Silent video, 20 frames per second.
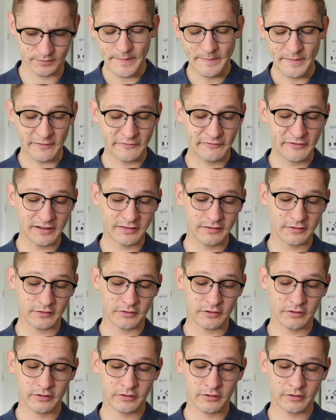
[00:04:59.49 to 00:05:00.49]
Mais en fait,
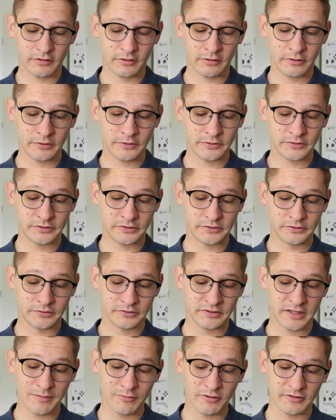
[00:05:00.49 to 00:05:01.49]
euh, ce
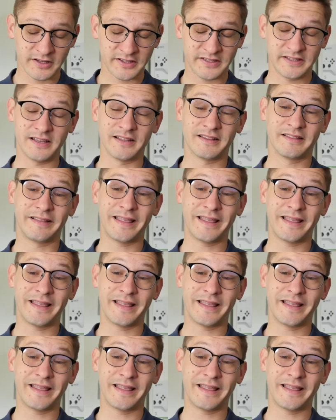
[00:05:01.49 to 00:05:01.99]
câble tressé est